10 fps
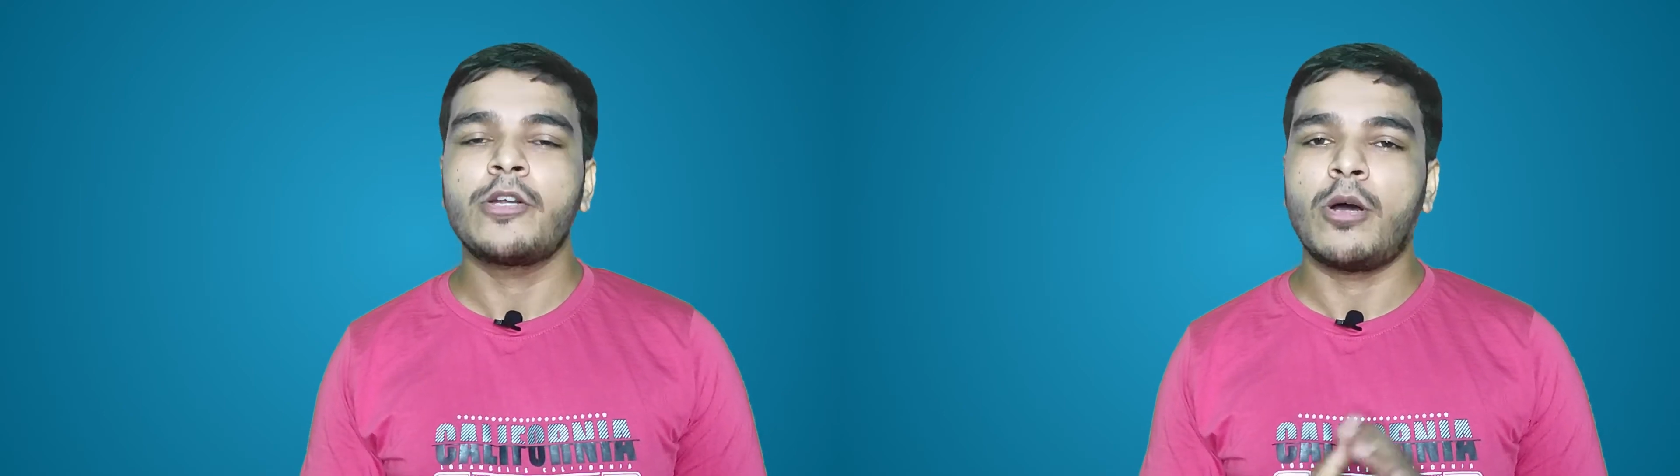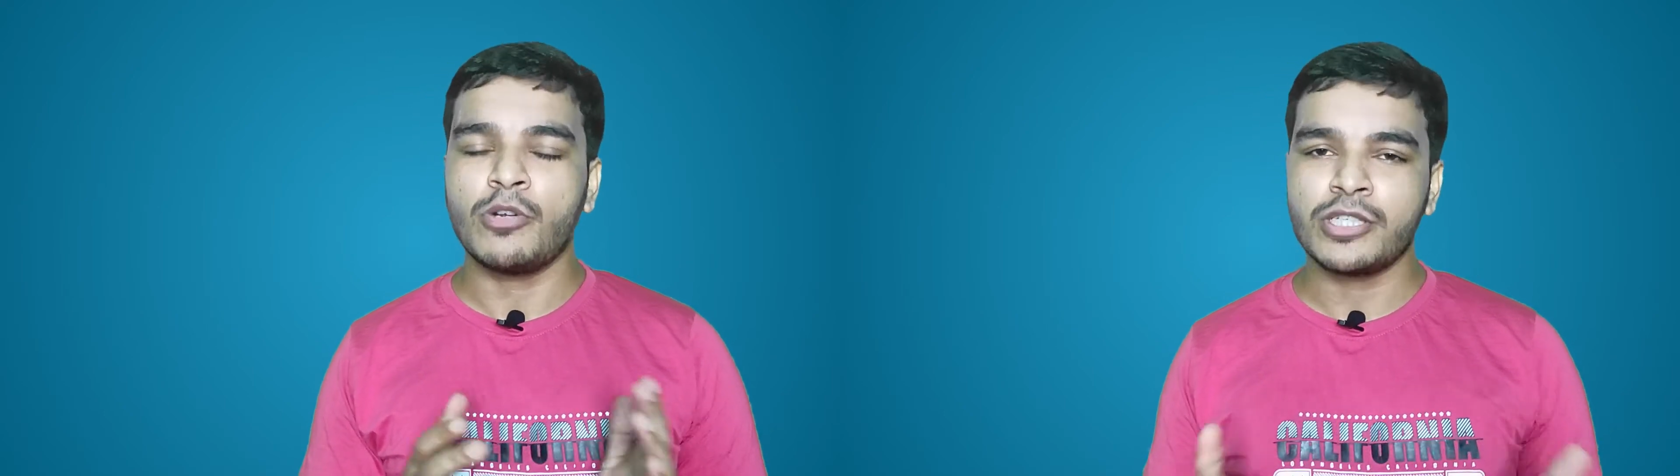
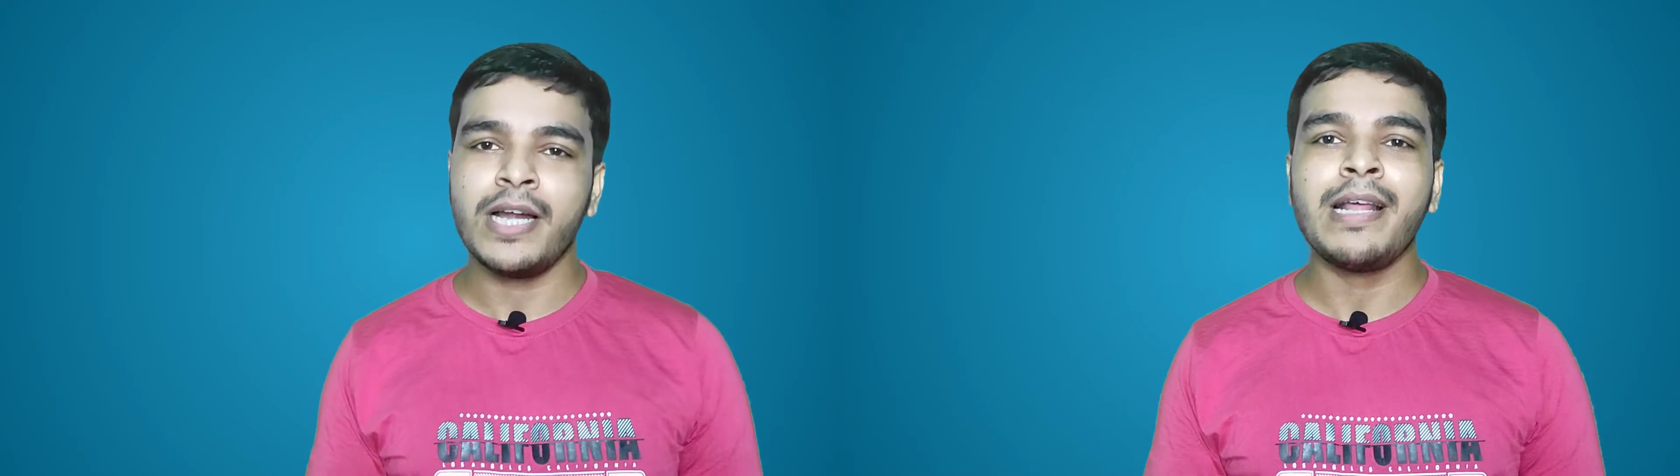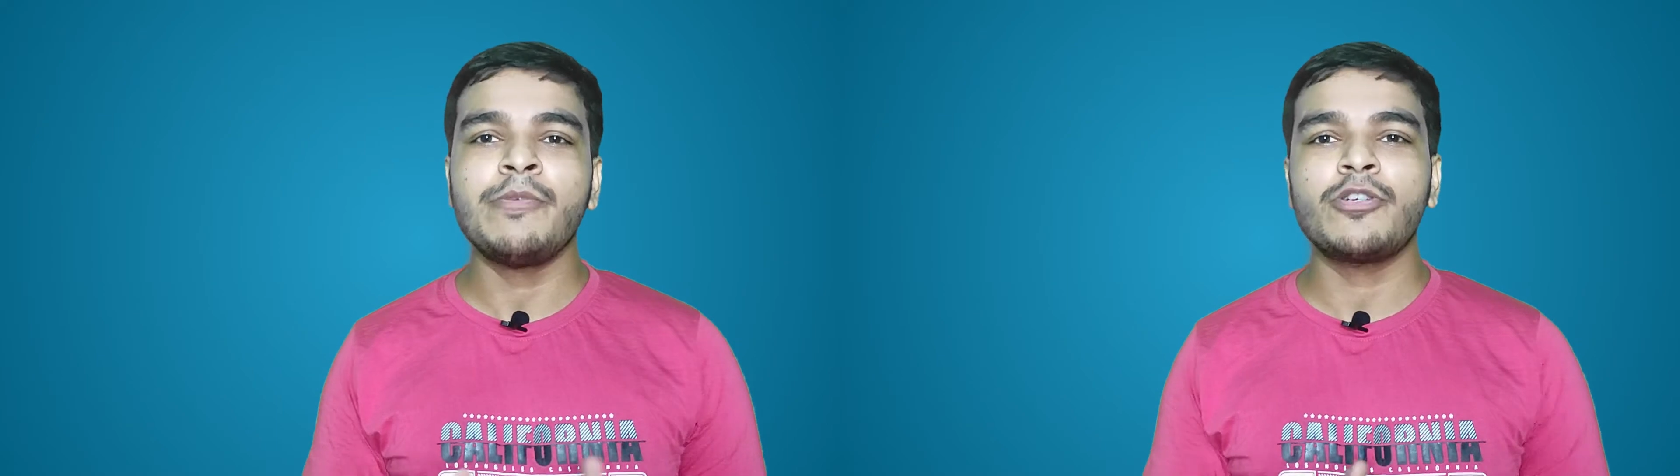
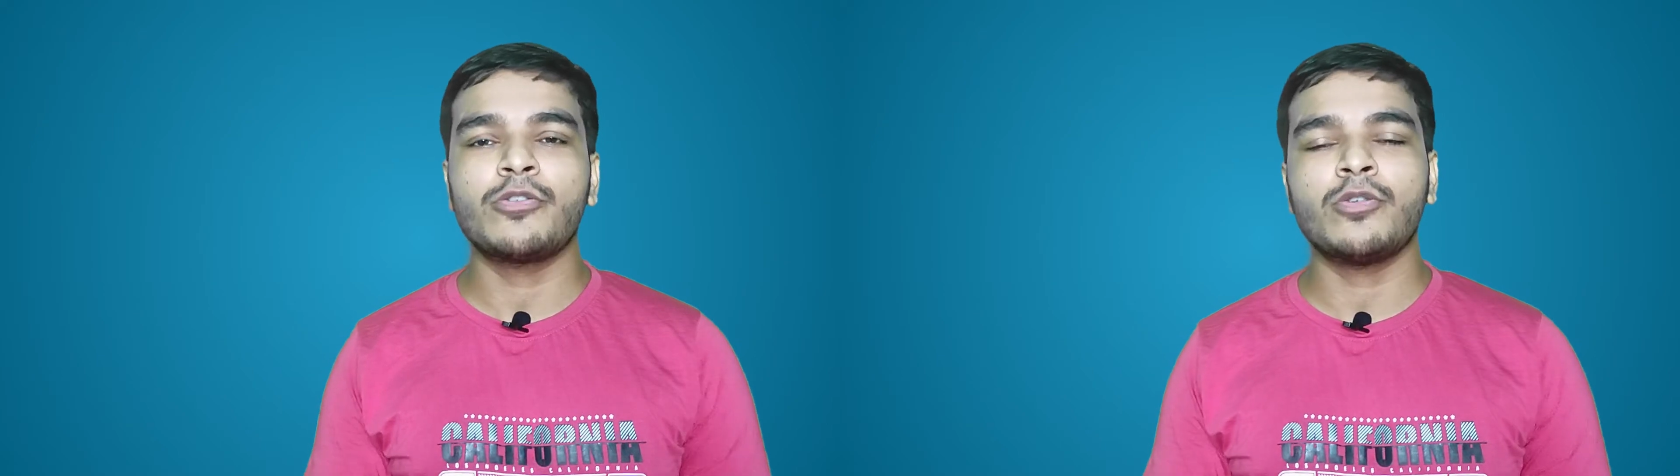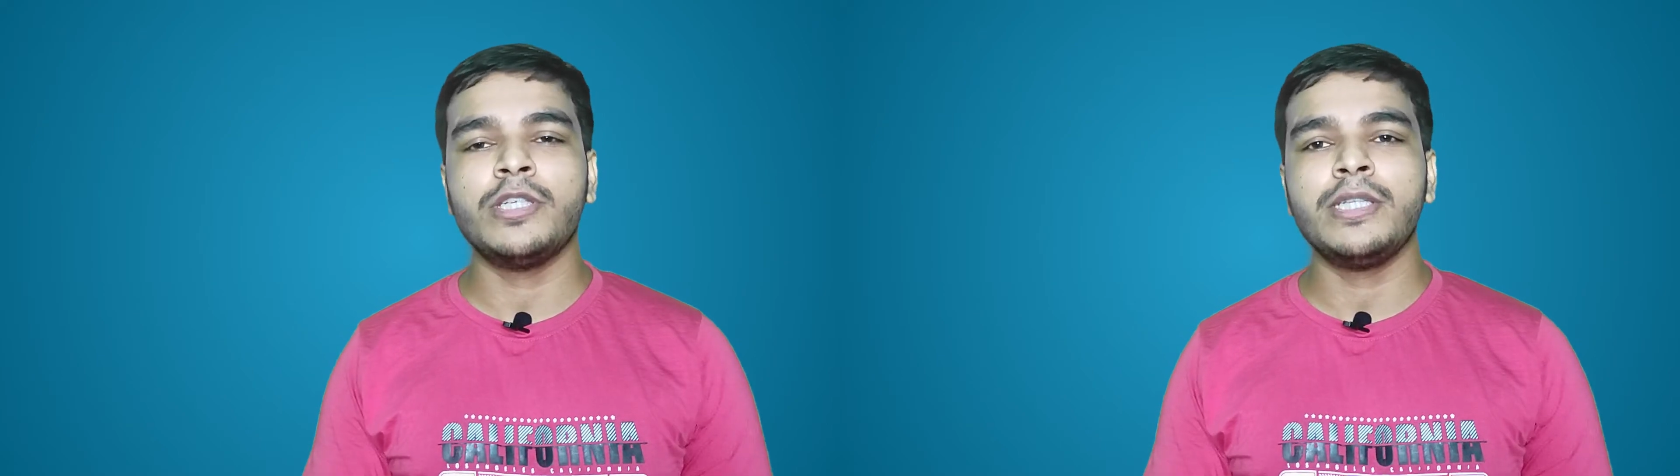নমস্কার আমি
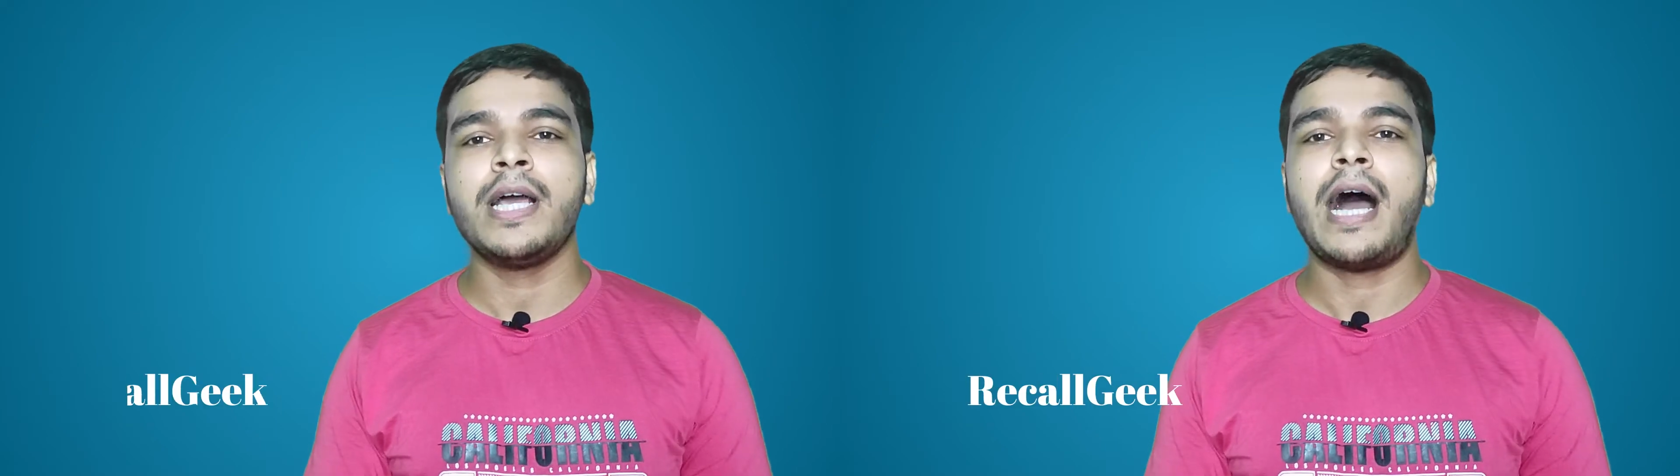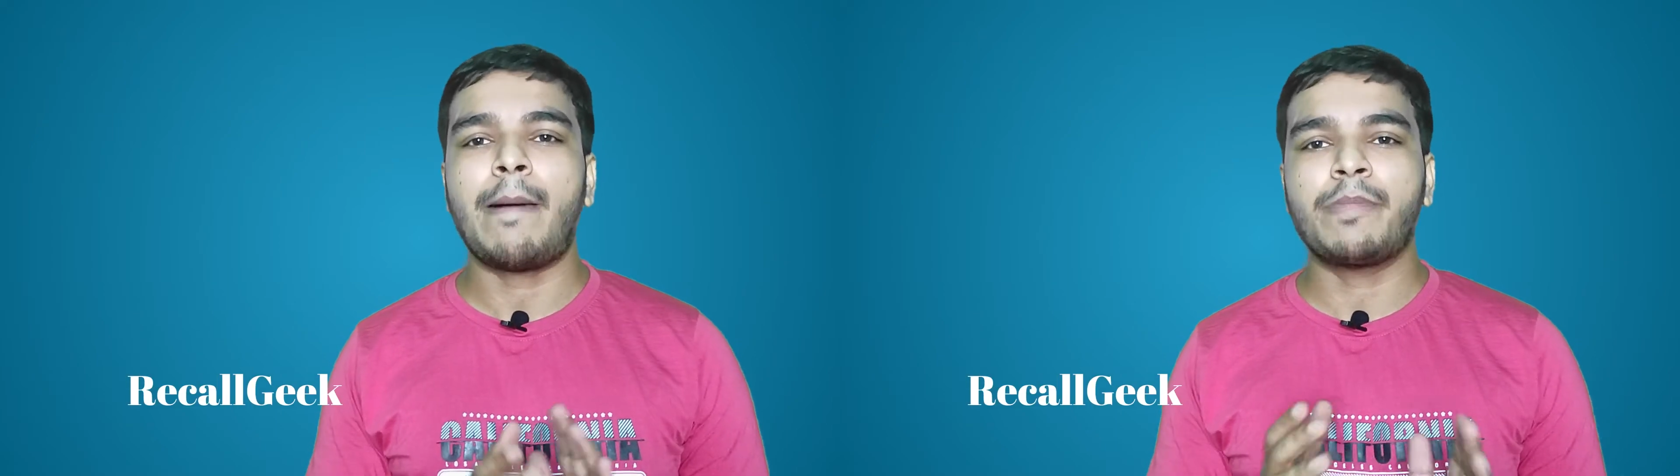সত্যজিৎ
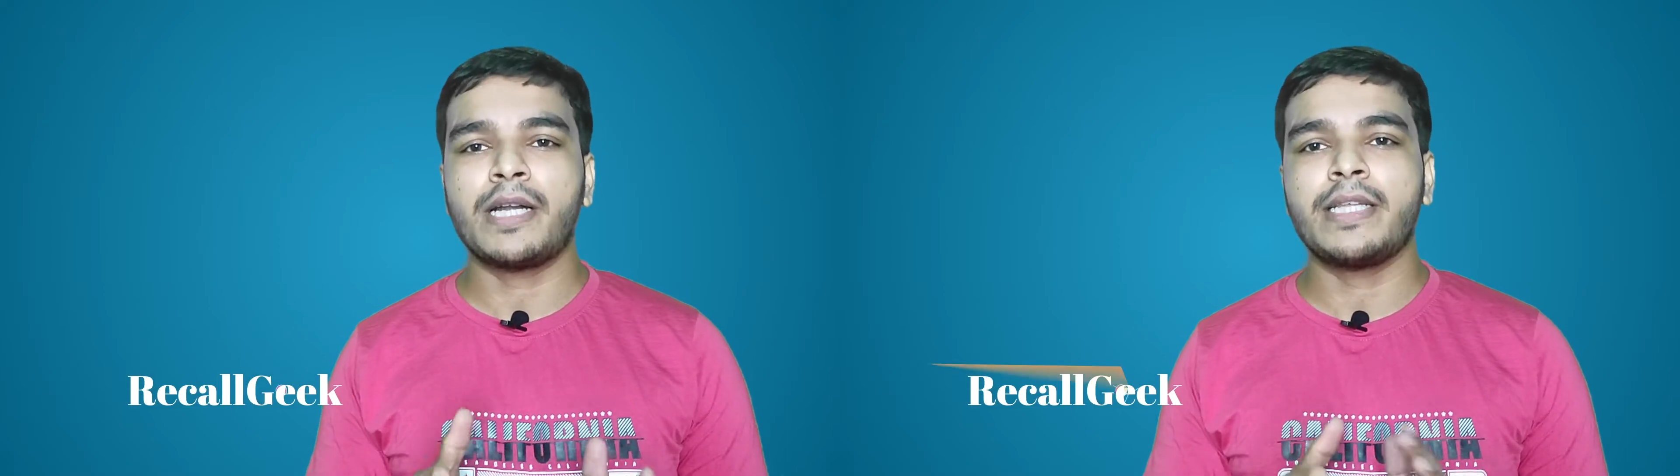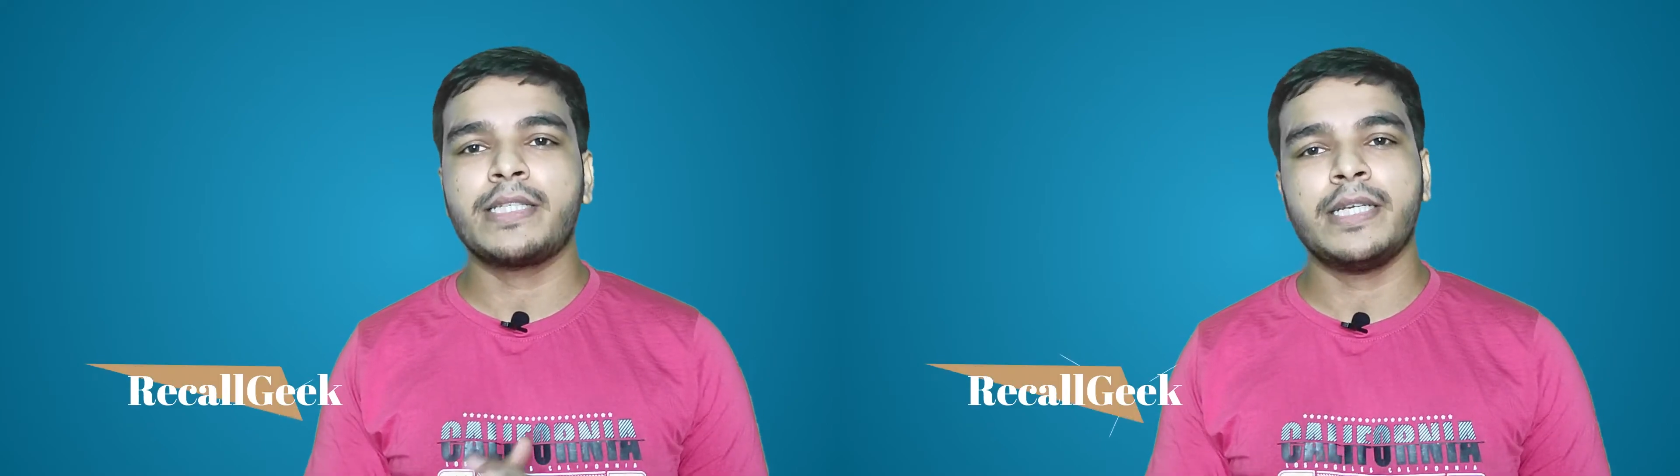আপনারা
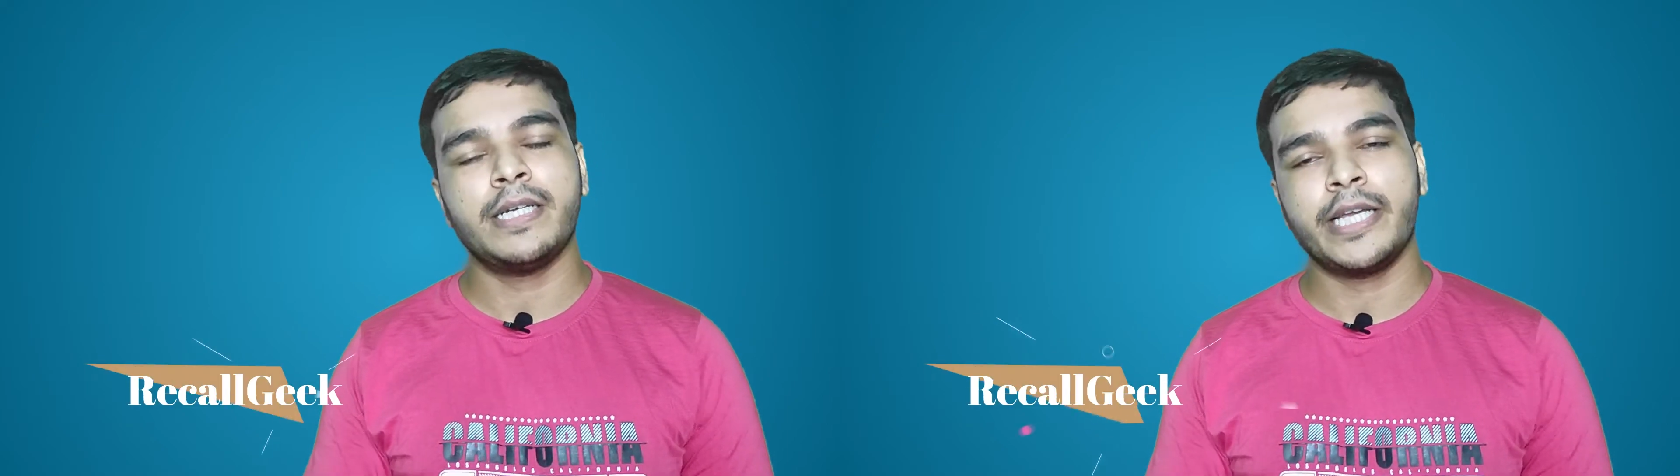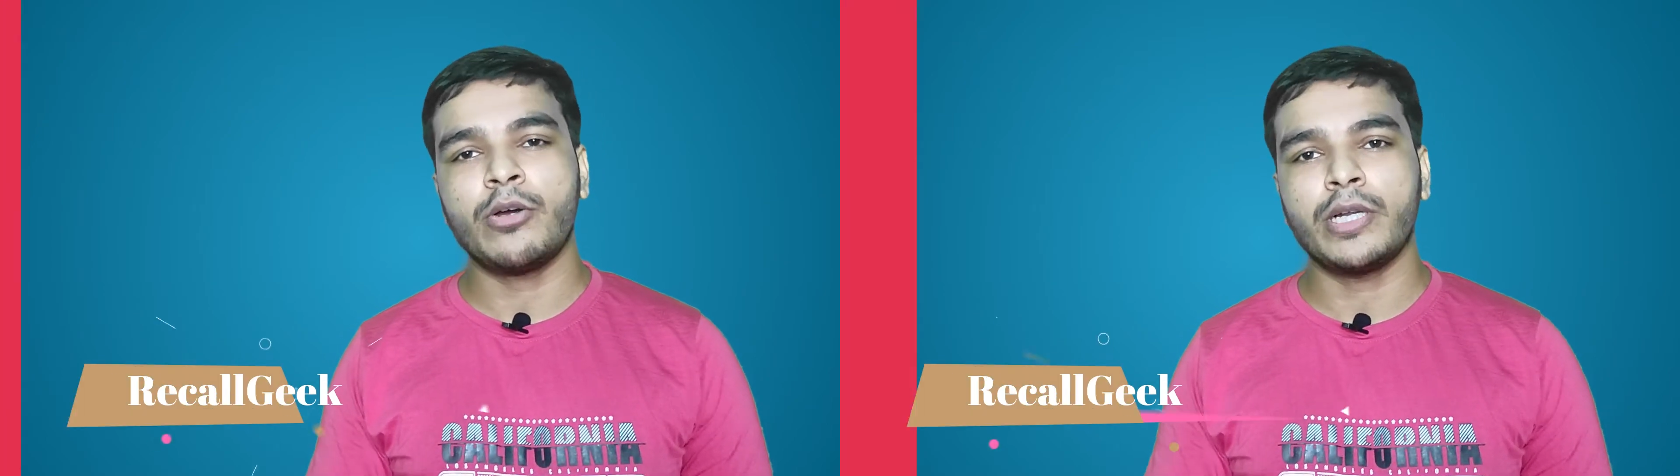দেখছেন
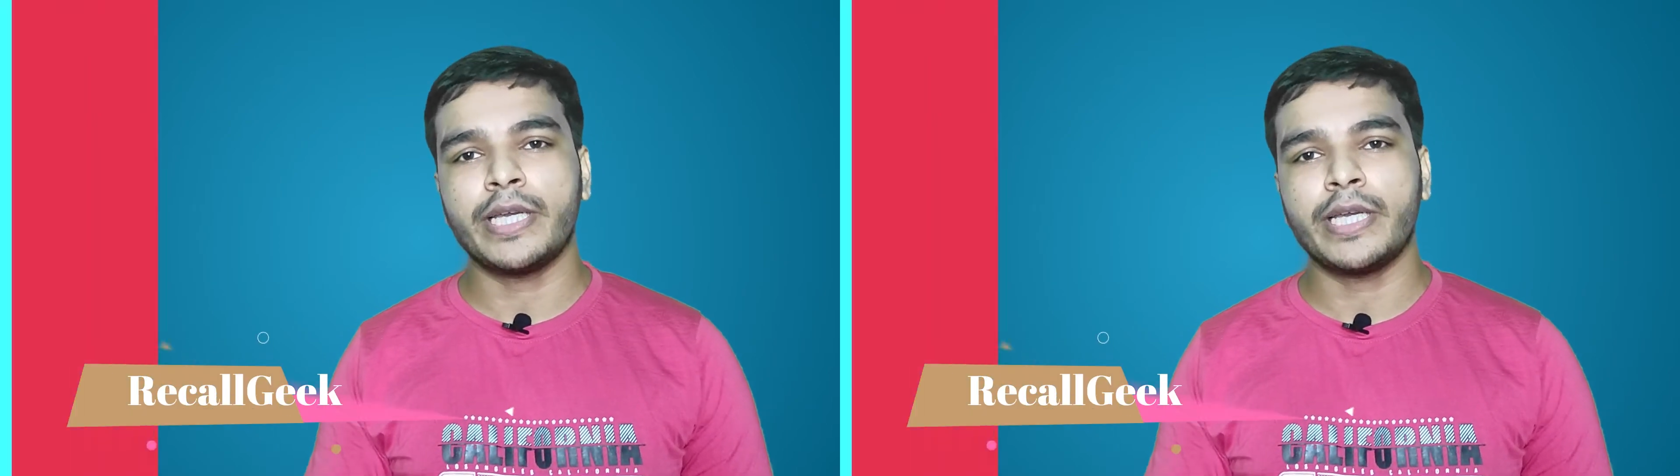রিকল